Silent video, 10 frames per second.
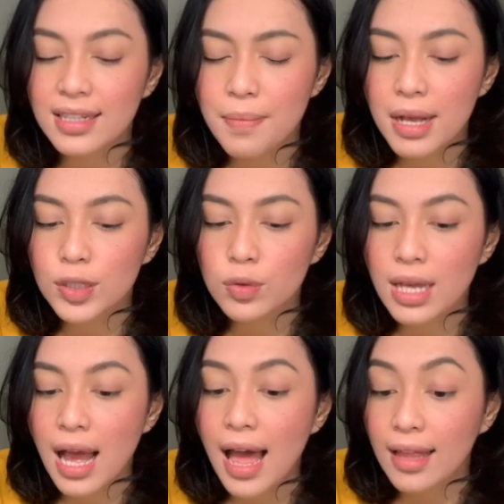Jadi mahasiswi
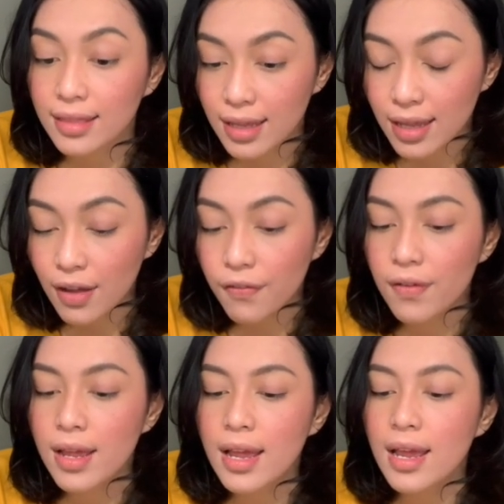yang aktif
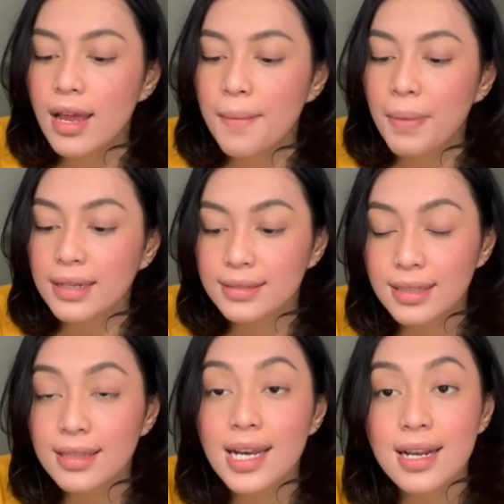
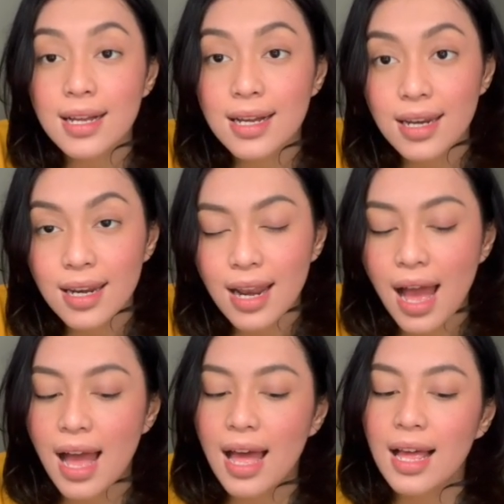pasti
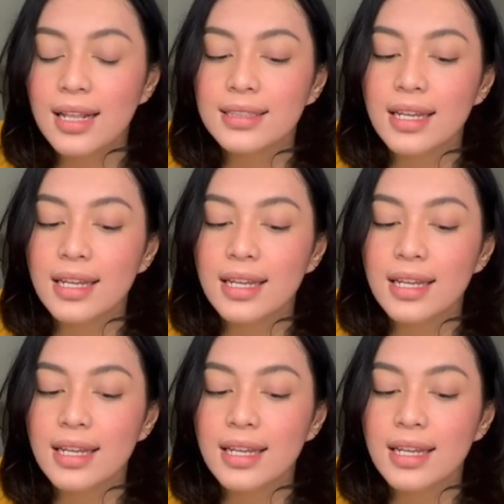terkenal.